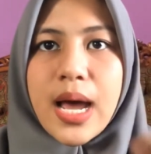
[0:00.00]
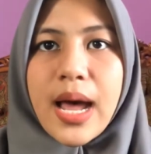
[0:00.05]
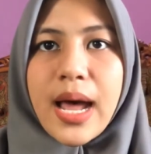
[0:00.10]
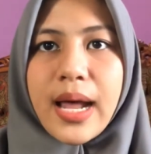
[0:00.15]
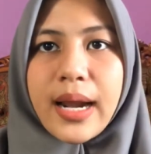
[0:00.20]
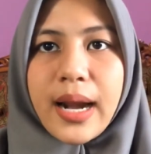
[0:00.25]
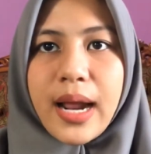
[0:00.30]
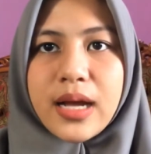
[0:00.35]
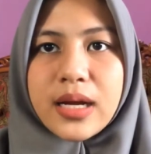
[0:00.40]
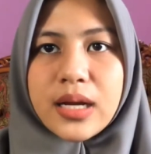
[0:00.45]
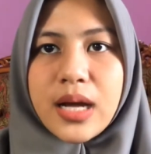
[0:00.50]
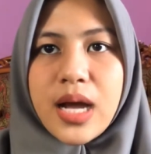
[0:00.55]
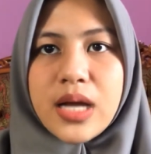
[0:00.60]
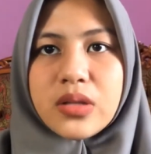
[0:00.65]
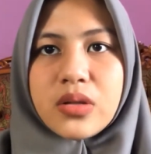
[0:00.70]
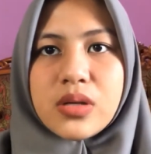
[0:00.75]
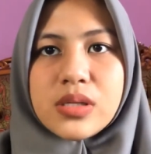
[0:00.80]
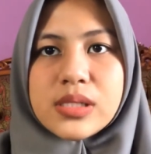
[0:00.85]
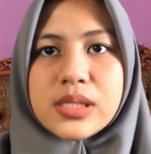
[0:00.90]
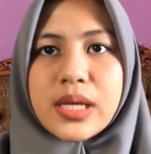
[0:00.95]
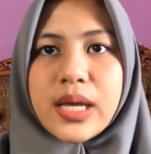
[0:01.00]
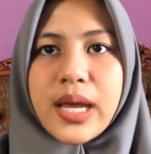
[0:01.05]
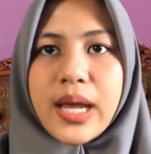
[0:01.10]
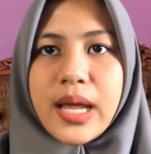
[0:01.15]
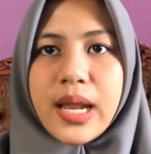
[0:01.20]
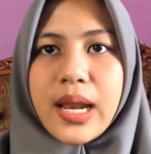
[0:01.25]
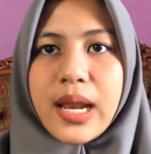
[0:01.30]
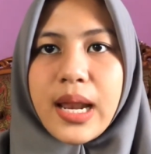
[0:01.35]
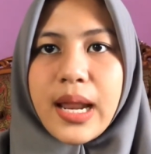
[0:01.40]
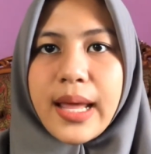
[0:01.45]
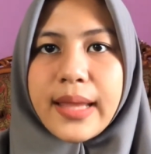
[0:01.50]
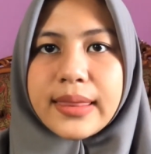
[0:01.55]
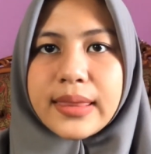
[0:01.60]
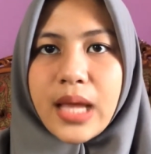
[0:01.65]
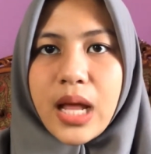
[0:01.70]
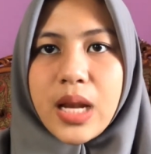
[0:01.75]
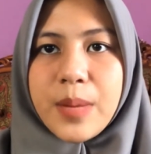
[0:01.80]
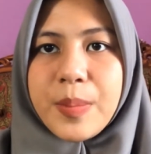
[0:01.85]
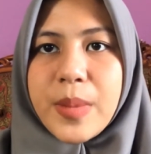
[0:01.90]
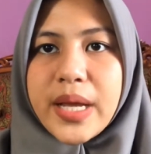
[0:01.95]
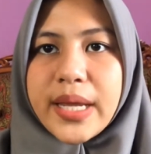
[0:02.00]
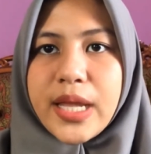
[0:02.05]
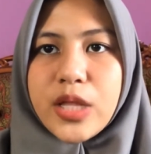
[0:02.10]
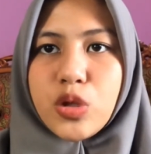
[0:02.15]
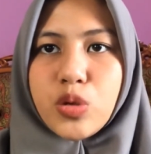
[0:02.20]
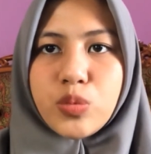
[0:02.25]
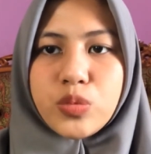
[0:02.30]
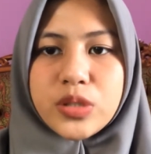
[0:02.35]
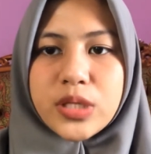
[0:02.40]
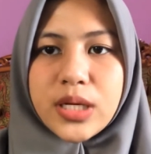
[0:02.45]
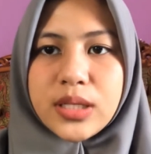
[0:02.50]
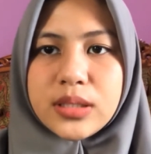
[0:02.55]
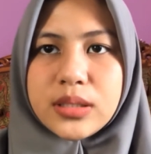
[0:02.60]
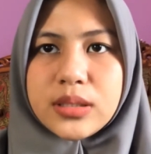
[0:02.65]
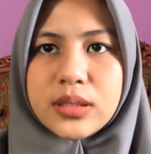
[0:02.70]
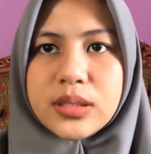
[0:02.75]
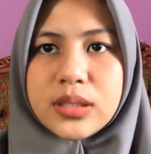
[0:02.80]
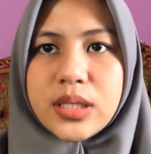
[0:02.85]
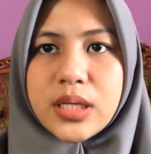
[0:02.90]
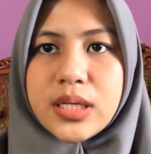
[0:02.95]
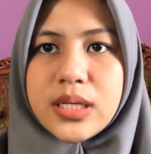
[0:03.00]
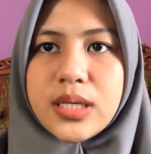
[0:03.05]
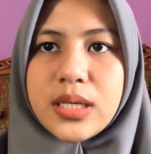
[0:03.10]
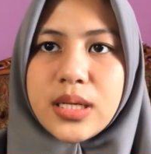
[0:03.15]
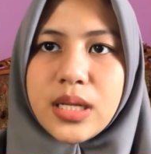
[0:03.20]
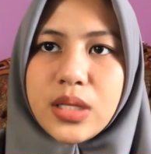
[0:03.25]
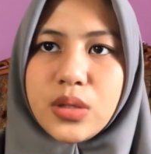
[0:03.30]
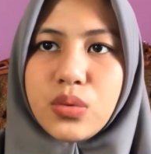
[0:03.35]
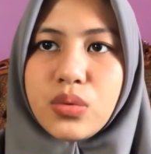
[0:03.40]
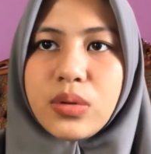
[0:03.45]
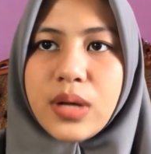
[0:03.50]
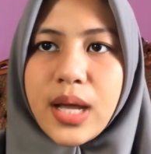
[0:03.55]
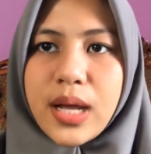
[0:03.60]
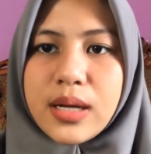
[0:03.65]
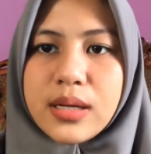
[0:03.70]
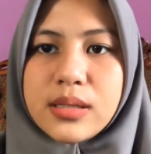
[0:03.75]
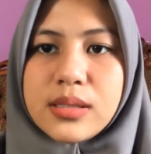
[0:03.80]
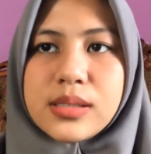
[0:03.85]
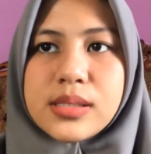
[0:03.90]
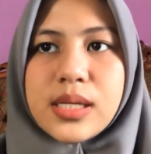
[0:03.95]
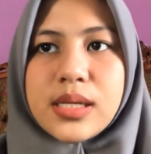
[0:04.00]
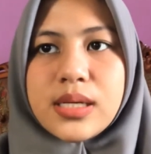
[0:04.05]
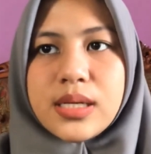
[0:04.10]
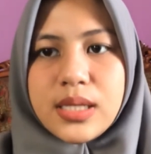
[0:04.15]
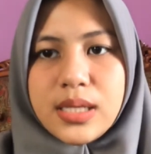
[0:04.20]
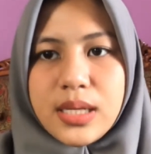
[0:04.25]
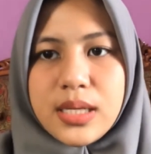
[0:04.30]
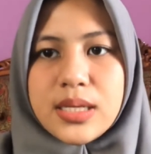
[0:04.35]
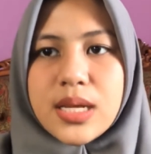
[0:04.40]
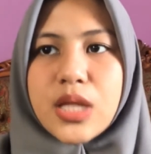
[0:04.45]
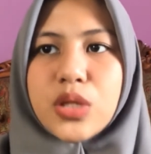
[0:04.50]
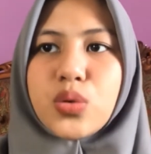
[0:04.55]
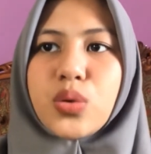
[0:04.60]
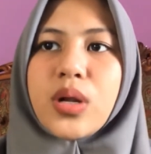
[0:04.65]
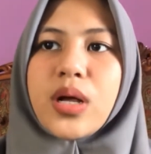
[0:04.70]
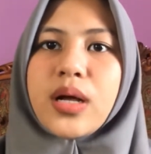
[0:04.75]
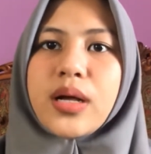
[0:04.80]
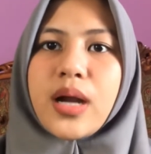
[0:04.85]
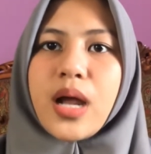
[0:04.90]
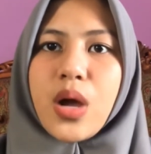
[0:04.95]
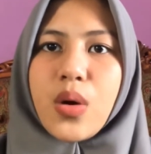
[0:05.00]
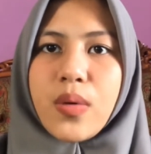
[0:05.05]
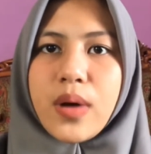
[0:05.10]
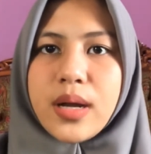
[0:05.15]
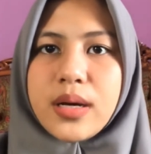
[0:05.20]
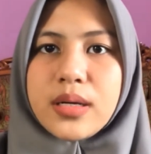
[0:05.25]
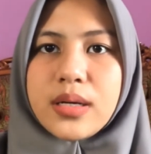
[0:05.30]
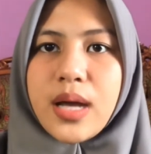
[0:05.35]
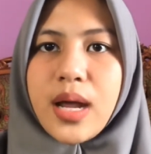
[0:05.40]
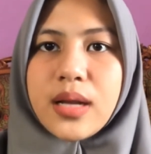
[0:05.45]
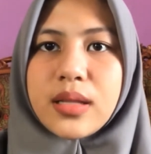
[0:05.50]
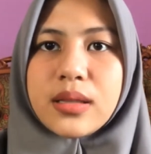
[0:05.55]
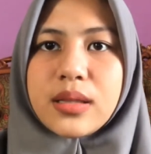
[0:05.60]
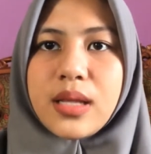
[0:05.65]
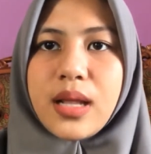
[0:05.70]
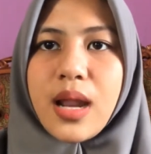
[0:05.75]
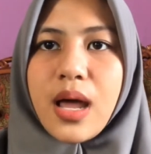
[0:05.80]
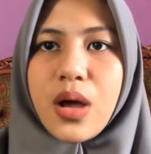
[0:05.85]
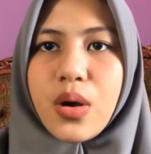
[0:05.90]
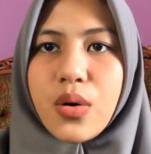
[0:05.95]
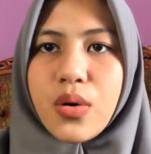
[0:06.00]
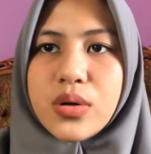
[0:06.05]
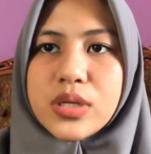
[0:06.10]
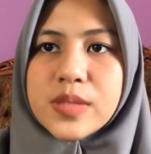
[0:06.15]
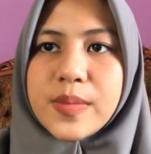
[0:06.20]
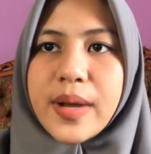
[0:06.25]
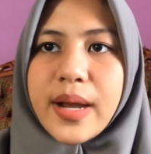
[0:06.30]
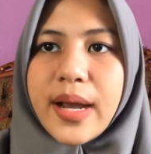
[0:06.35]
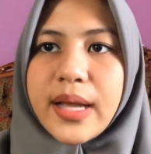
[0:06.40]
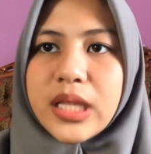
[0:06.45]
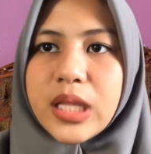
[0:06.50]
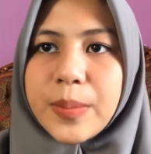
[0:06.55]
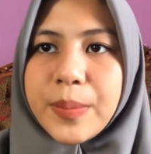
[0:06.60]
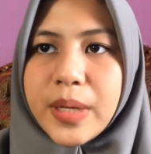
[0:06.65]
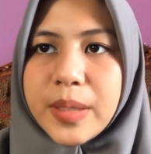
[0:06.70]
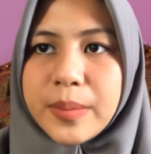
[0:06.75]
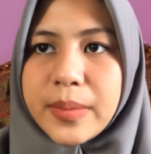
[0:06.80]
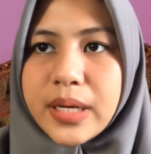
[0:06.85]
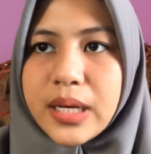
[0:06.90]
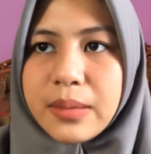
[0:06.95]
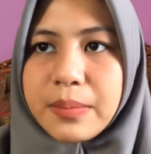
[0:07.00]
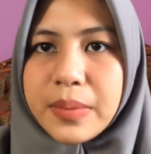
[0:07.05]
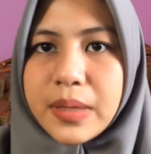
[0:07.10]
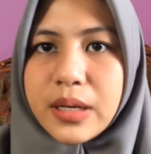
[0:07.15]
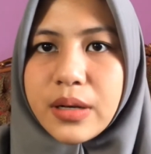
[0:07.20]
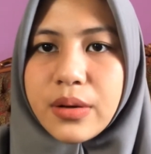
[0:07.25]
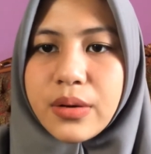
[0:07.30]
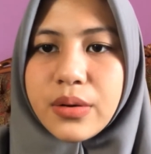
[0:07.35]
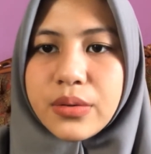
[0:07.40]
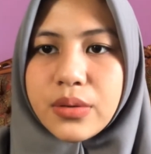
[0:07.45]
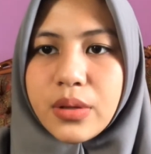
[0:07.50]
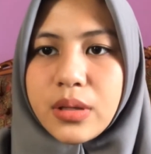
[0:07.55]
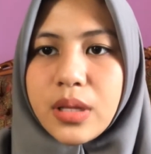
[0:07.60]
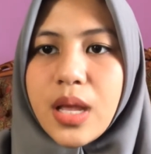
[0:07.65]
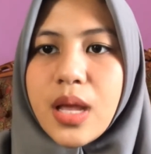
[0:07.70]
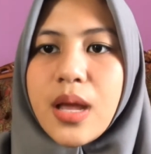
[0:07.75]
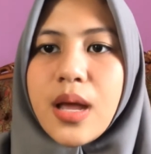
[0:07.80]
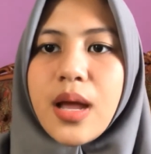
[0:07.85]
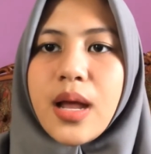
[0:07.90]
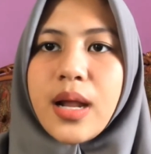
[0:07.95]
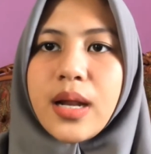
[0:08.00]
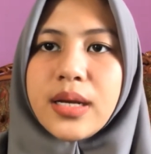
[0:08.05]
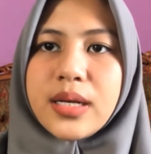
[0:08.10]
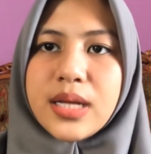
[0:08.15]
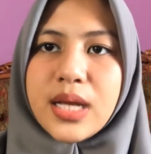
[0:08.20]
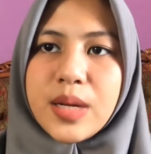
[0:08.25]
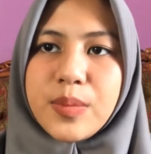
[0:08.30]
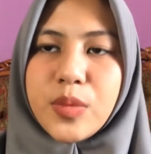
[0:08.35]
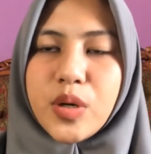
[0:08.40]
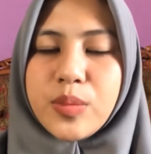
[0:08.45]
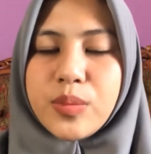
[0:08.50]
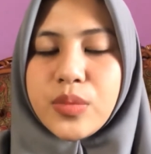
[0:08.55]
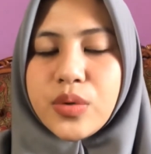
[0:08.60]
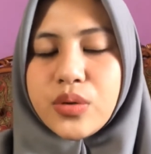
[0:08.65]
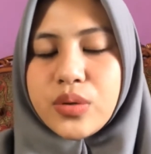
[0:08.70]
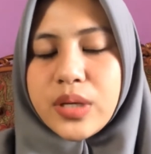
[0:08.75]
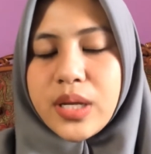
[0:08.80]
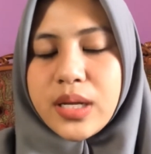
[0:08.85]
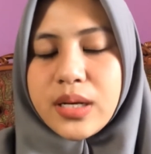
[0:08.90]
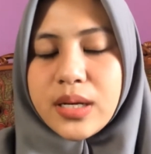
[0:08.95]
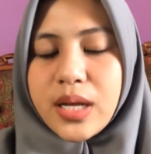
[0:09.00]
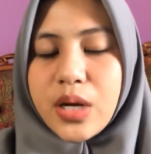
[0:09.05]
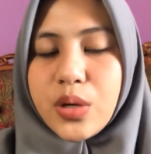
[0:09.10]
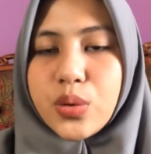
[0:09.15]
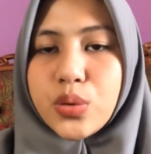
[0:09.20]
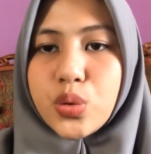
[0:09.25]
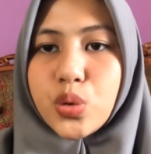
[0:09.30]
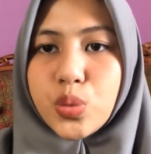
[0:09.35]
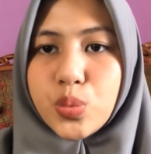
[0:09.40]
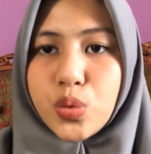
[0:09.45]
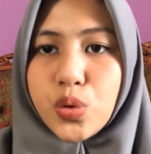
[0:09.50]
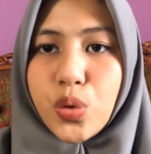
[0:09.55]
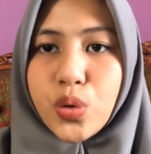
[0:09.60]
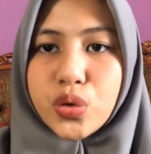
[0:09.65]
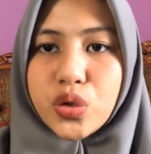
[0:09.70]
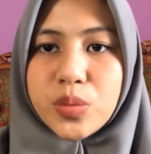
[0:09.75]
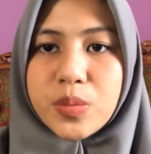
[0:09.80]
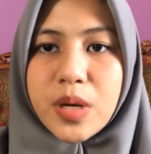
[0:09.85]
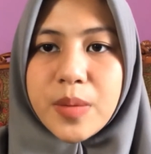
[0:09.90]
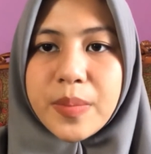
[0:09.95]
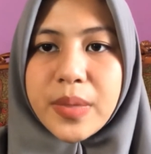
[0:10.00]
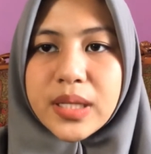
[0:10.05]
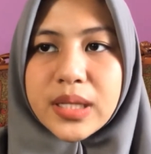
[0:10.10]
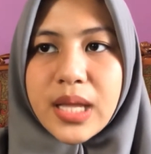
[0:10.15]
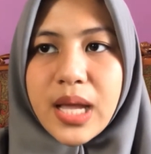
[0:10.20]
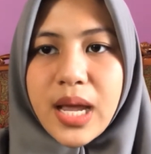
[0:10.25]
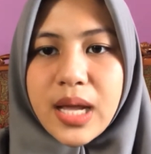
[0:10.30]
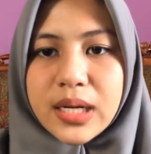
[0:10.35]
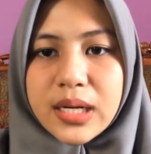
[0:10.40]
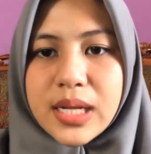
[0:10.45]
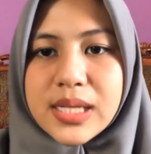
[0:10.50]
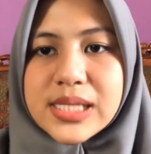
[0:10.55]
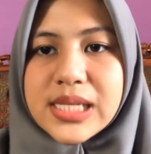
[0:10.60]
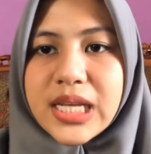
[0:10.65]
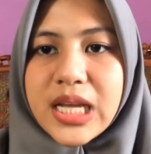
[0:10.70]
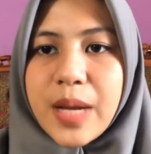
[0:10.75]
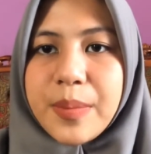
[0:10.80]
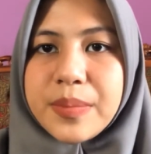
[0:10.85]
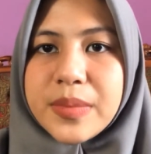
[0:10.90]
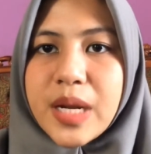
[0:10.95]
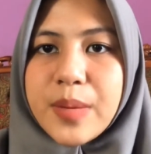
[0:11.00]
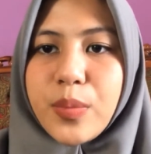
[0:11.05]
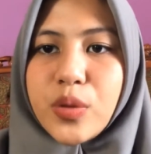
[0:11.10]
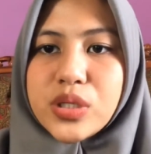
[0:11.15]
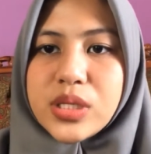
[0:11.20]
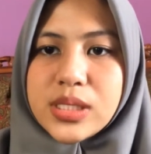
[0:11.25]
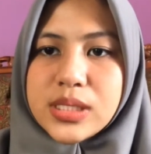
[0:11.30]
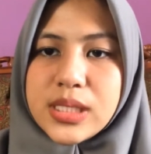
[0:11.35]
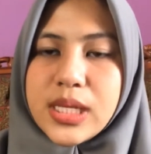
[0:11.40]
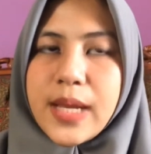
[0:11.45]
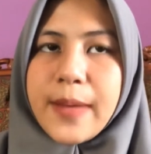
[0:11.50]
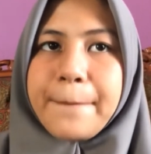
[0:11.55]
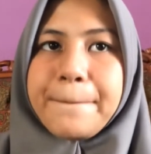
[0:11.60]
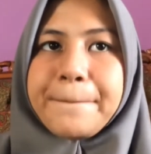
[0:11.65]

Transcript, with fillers: Rangka atau skeletal bagian tubuh yang terdiri tulang, sendi, dan tulang rawan kartilago sebagai tempat menempelnya otot dan memungkinkan tubuh untuk mempertahankan sikap dan posisi.